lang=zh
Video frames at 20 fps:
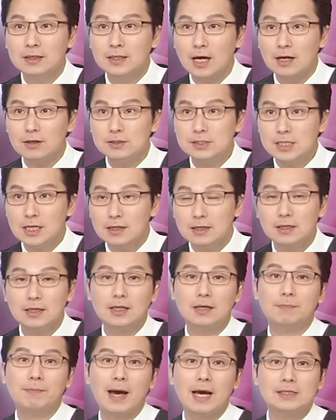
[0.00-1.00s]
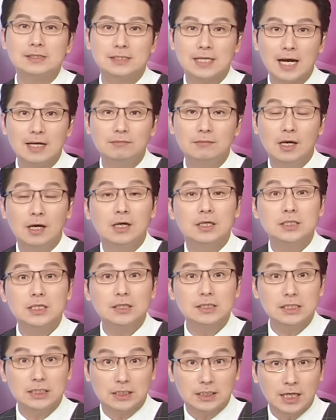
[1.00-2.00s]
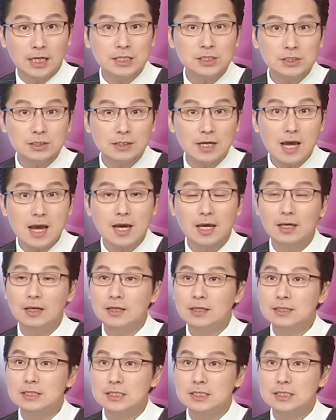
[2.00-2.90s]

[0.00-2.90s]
到这个礼拜三这几天之内，